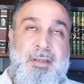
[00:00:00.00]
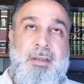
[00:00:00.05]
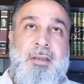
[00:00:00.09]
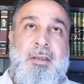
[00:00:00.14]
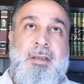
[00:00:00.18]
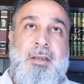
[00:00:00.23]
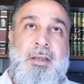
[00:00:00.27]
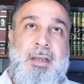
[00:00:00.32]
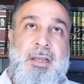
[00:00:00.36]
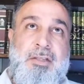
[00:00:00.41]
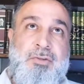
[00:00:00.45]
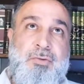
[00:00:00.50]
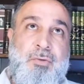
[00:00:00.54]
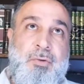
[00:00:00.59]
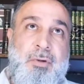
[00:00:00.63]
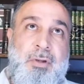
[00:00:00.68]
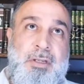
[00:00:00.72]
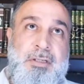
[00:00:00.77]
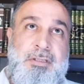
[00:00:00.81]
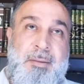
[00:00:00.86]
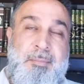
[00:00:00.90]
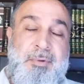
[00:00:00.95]
Also
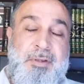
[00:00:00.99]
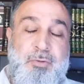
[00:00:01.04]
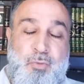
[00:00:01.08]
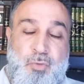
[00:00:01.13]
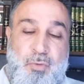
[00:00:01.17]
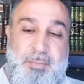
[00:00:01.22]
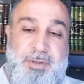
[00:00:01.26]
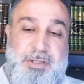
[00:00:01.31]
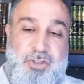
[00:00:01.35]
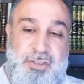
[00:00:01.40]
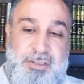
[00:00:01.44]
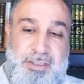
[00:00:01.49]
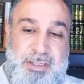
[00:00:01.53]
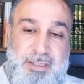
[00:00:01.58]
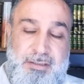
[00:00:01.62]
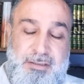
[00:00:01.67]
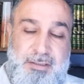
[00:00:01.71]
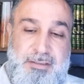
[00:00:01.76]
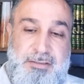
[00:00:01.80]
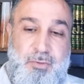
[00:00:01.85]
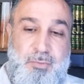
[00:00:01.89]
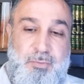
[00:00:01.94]
ich habe genug
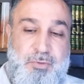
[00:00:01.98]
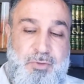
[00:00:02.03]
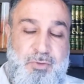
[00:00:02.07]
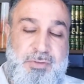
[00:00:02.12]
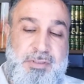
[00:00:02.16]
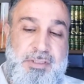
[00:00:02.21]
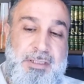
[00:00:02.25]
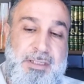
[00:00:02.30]
Menschenkenntnis, um zu sehen,